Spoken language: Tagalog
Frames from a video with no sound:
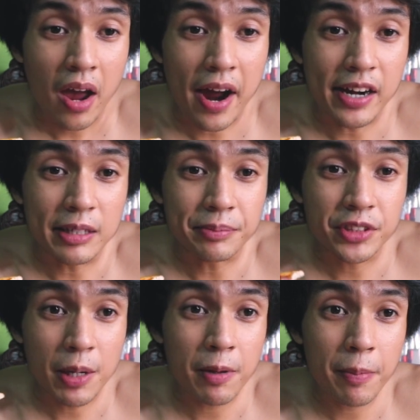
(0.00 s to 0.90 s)
Um,
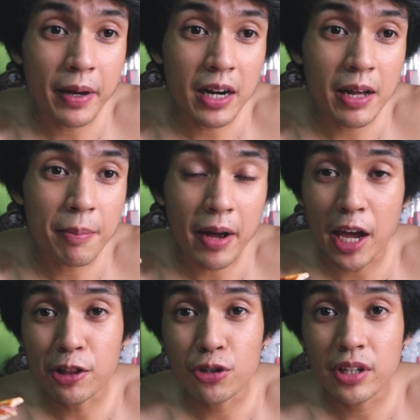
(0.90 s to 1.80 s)
Siyempre, para
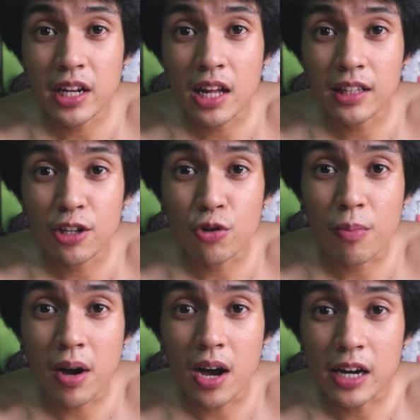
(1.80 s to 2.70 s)
makater din natin
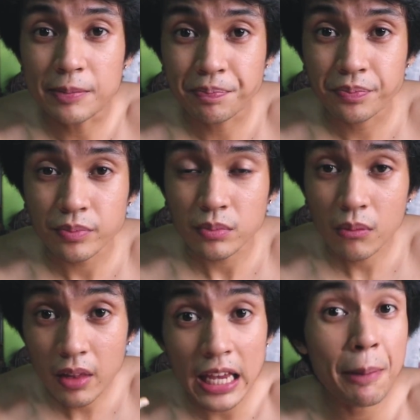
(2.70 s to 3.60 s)
yung mga
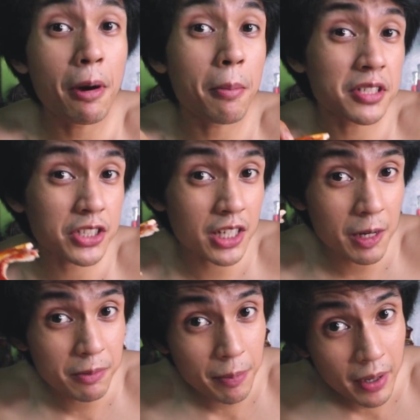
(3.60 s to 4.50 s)
ibang
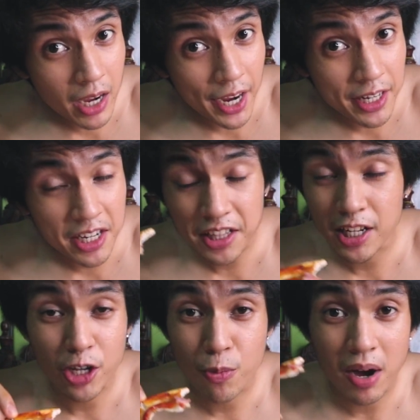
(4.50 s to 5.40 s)
masasarap na pagkainan, hindi
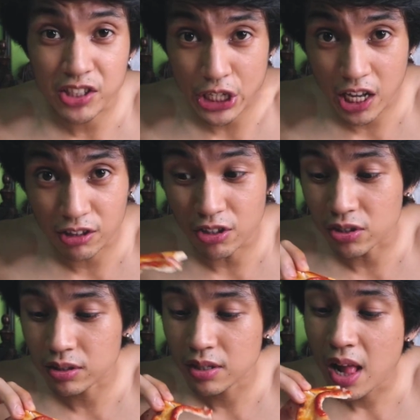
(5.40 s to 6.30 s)
lang yung mga sikat,
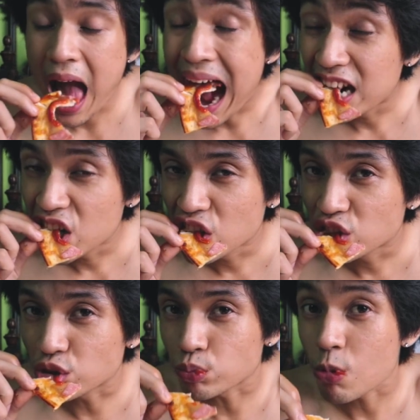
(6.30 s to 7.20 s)
no?
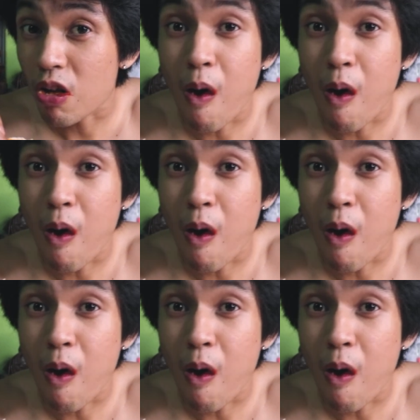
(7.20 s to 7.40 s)
Mm.